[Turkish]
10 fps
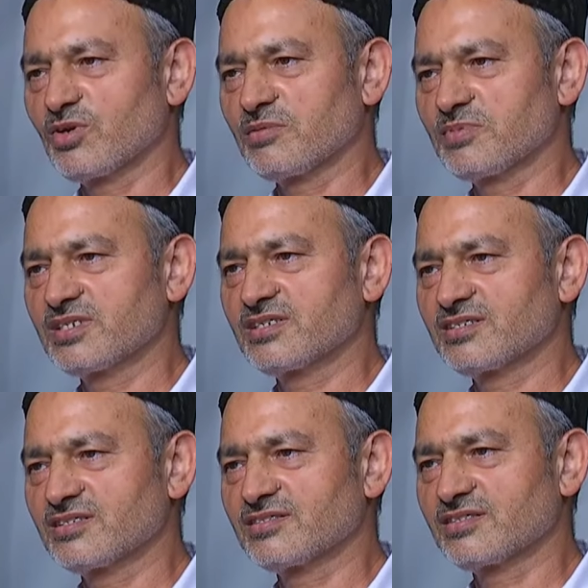böyle bir
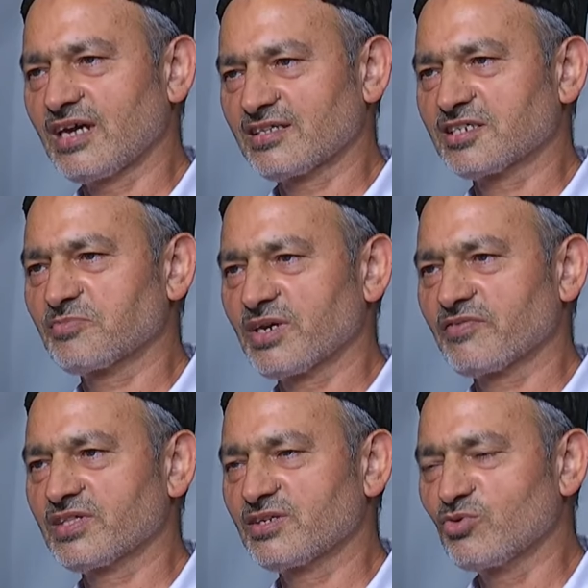e, tartışma
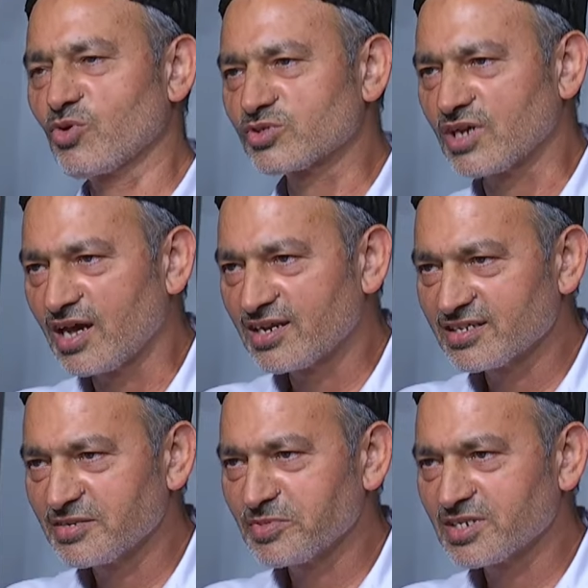efendim
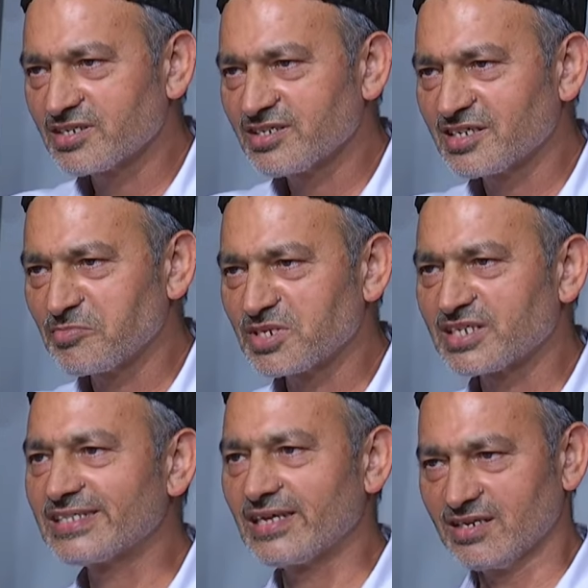noksanlı kimin
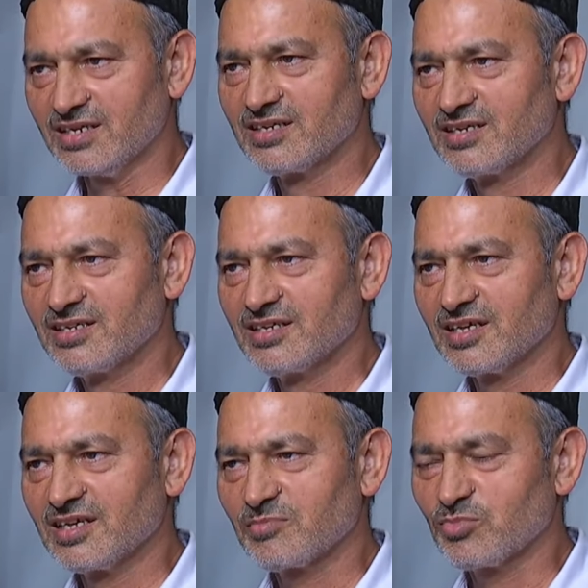ki, değil. Hı
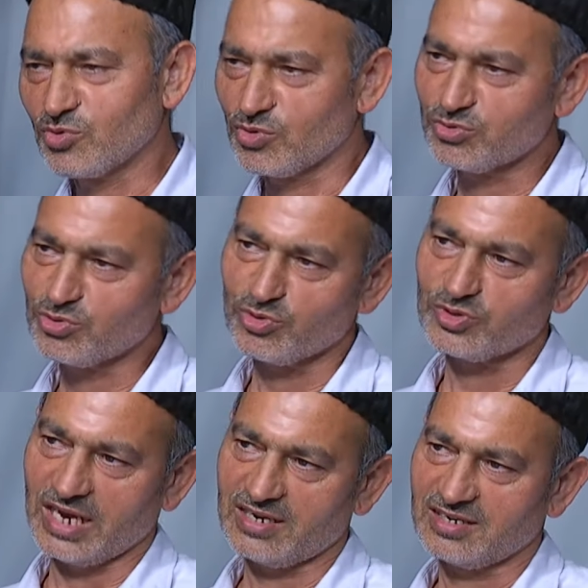hı. Bu konu çok
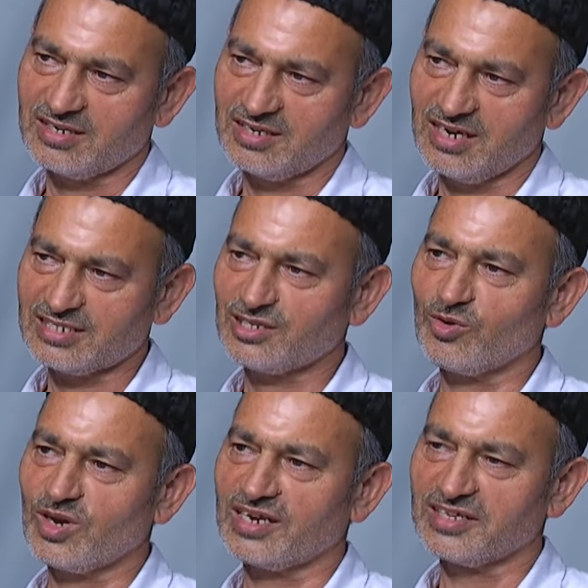uzar. Asıl
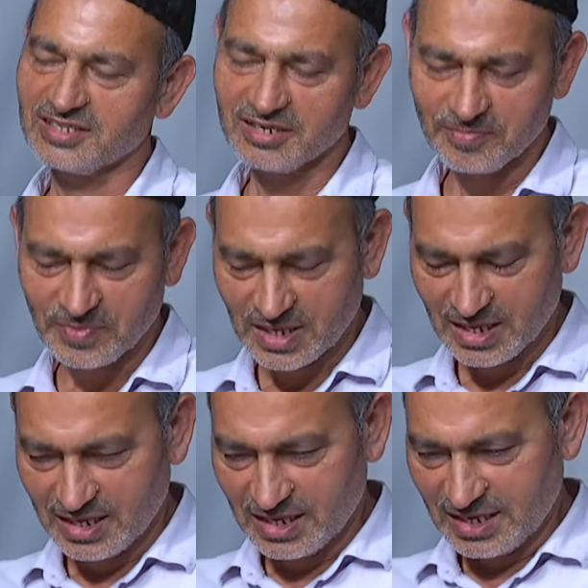olan nedir?
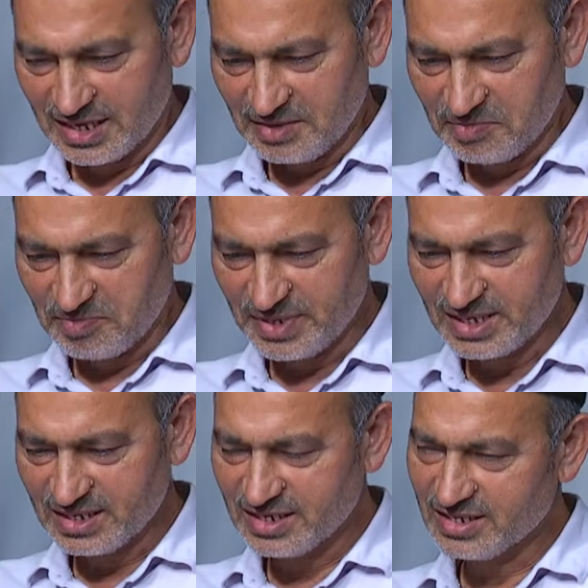
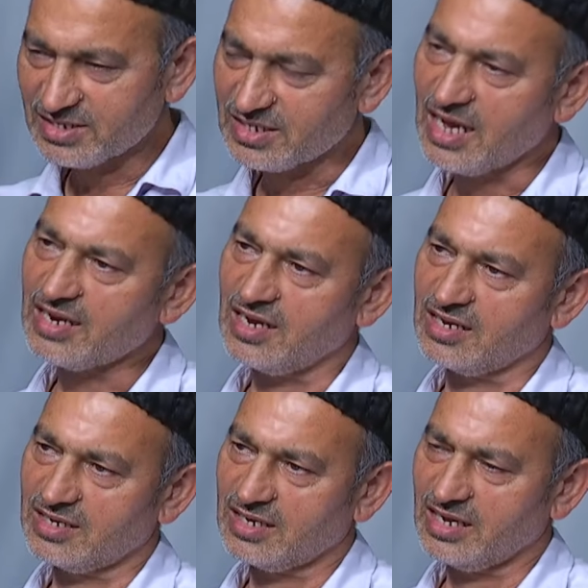Bir insan
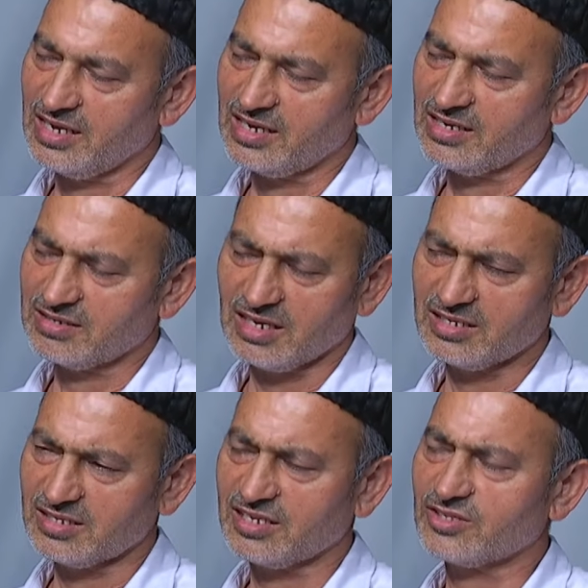eğer eğer
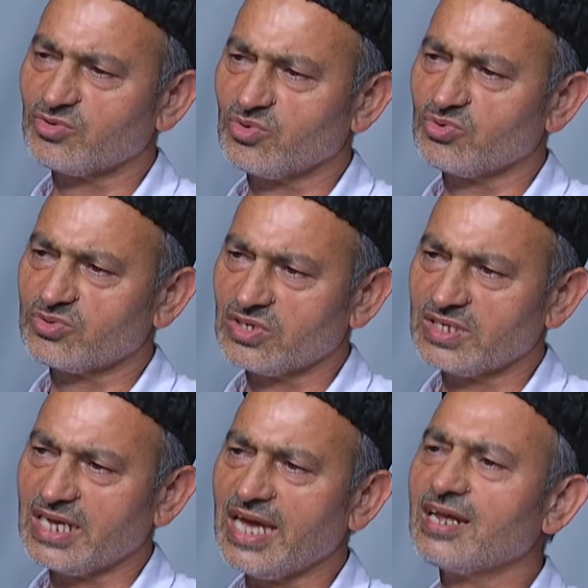sadece tesettür konusunda
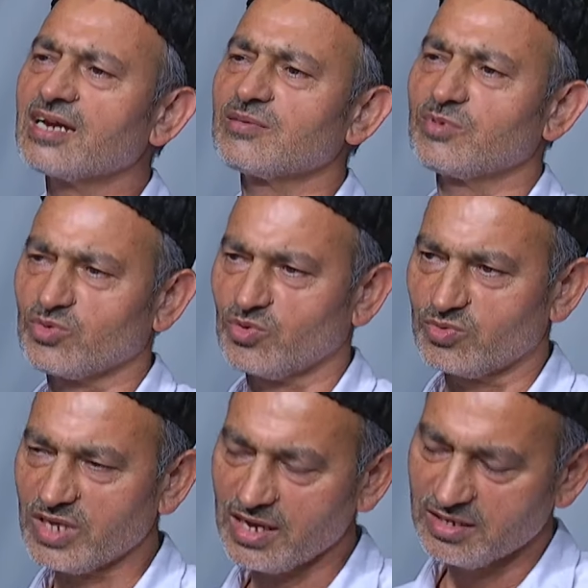değil herhangi bir
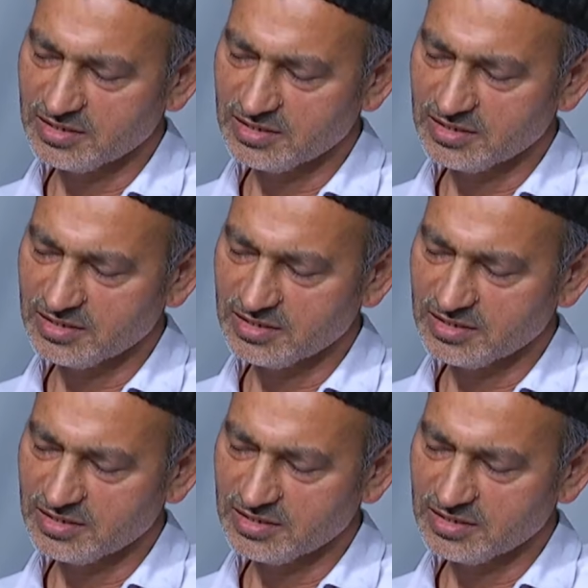konuda